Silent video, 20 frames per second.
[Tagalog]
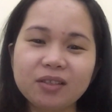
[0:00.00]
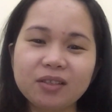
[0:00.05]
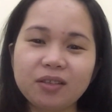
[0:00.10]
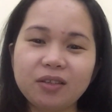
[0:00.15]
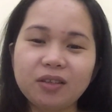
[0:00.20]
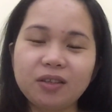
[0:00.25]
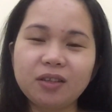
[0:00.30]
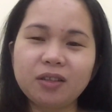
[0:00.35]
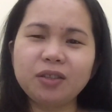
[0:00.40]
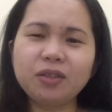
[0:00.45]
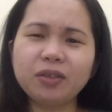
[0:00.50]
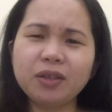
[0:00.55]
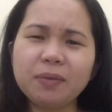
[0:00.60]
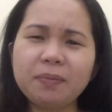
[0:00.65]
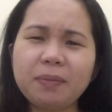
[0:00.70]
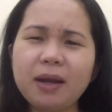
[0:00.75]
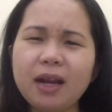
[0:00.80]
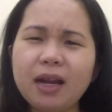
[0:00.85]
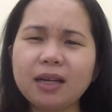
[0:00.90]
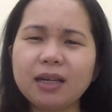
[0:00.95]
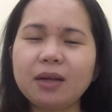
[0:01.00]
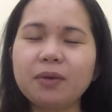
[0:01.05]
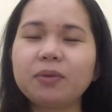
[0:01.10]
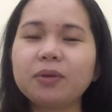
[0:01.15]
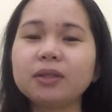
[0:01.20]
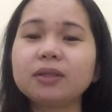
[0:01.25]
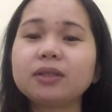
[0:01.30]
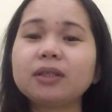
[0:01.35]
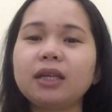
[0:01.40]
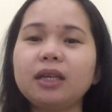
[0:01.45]
So, yung iba lang na
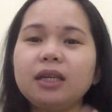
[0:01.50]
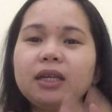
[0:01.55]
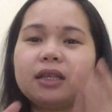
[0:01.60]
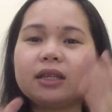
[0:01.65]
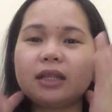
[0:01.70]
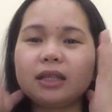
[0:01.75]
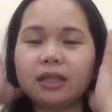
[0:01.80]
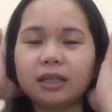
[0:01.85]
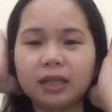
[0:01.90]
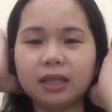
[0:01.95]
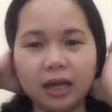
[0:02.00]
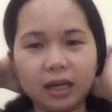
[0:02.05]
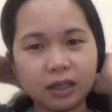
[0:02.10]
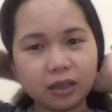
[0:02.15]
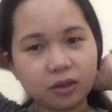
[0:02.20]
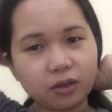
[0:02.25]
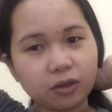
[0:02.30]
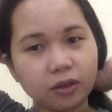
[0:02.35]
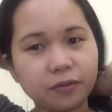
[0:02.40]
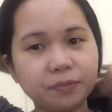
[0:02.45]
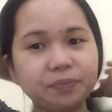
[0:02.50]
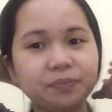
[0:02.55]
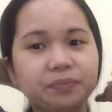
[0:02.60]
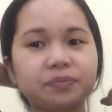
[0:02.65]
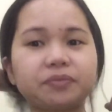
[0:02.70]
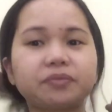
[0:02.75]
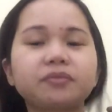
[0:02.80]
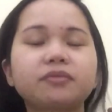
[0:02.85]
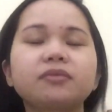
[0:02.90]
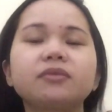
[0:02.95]
words na iintindihan ko,
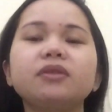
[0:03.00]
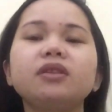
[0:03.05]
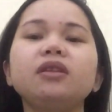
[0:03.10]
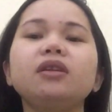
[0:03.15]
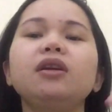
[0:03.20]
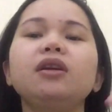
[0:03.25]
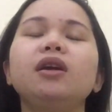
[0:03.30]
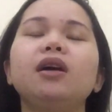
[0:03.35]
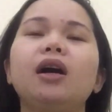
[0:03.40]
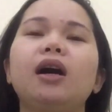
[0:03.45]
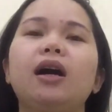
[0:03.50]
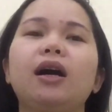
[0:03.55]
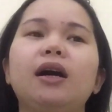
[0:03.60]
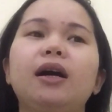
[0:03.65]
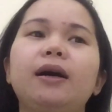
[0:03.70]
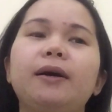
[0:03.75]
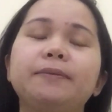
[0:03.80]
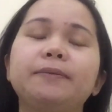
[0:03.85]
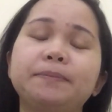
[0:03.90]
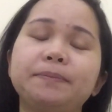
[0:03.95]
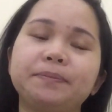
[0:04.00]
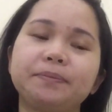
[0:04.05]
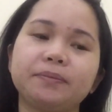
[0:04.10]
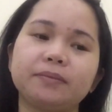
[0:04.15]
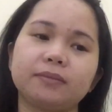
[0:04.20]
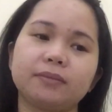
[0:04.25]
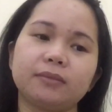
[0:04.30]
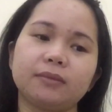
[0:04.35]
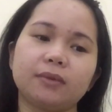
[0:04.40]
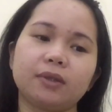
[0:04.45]
um,
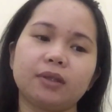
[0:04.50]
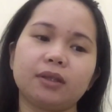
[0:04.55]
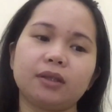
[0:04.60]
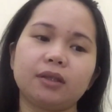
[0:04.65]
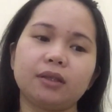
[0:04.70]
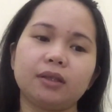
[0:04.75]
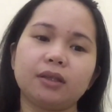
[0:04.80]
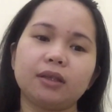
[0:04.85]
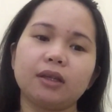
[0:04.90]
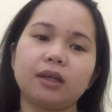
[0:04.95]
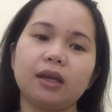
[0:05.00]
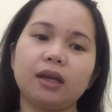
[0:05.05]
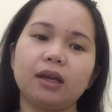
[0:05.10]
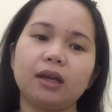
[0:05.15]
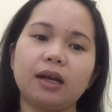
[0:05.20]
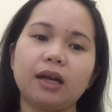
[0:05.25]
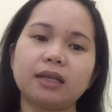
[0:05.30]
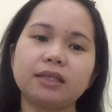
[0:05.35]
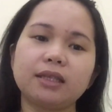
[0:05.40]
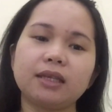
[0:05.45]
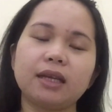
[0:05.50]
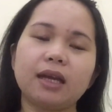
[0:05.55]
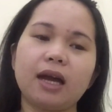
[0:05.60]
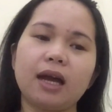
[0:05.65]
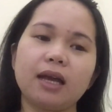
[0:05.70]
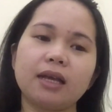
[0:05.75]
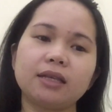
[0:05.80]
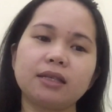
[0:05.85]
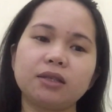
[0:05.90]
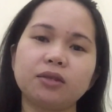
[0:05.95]
kasi
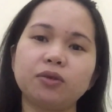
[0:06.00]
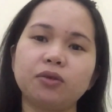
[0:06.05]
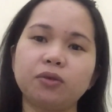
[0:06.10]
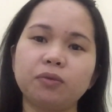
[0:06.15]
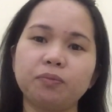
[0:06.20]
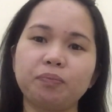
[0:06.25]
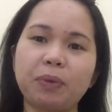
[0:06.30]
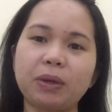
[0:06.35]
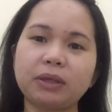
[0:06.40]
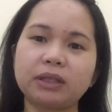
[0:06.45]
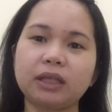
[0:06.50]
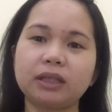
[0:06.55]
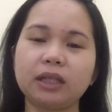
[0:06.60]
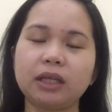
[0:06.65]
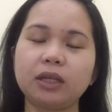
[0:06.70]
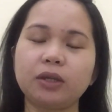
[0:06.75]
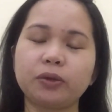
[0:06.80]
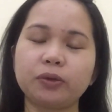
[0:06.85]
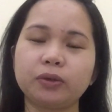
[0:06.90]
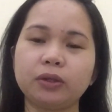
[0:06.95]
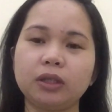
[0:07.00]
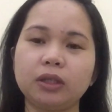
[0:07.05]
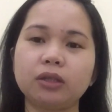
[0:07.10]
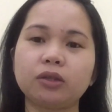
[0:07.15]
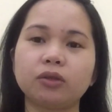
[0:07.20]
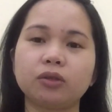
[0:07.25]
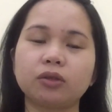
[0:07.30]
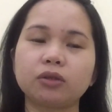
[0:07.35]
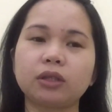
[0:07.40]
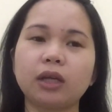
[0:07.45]
guys, nung pagdating ko
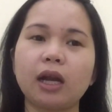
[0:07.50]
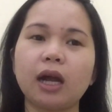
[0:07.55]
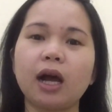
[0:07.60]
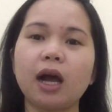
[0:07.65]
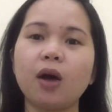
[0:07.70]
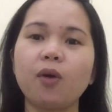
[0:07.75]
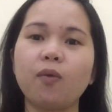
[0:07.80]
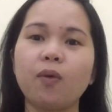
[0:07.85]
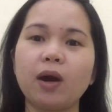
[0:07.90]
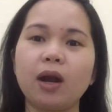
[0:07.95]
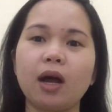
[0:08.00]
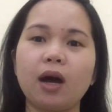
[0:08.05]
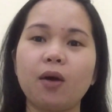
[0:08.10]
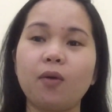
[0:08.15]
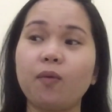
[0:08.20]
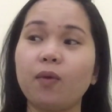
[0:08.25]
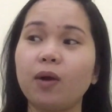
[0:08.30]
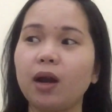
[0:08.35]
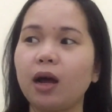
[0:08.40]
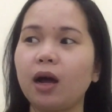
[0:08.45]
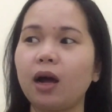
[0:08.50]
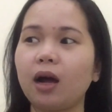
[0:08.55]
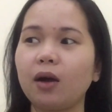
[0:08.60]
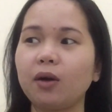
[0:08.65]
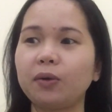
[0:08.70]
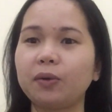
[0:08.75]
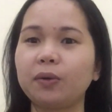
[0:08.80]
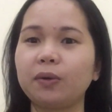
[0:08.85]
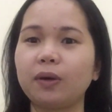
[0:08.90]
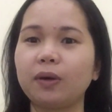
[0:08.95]
dito, talagang wala, wala
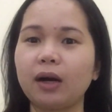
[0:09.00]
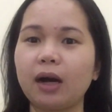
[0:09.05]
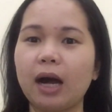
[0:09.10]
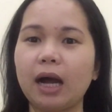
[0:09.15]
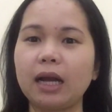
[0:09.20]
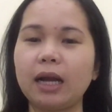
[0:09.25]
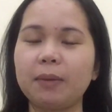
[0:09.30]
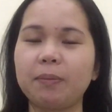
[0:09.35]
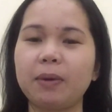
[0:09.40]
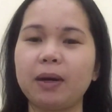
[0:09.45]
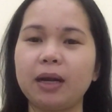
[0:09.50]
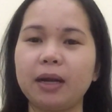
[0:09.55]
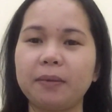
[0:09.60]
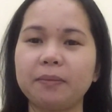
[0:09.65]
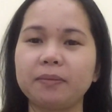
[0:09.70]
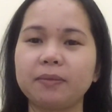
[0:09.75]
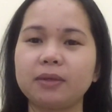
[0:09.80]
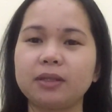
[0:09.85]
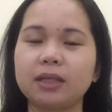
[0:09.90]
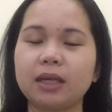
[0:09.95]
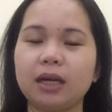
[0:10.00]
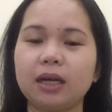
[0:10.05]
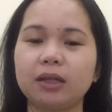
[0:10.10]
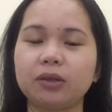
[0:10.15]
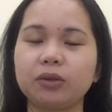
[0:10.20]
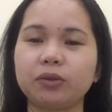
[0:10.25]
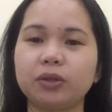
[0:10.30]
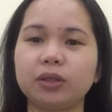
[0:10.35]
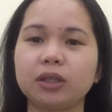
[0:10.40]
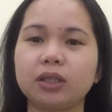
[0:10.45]
akong kalam-alam
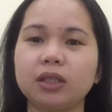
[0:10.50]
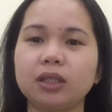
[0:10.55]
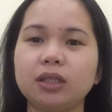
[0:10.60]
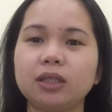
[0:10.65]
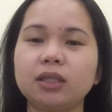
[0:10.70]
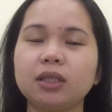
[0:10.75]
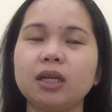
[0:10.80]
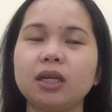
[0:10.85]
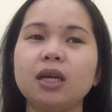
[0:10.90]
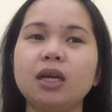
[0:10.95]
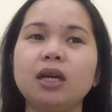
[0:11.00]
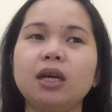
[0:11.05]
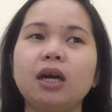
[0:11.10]
sa Turkish.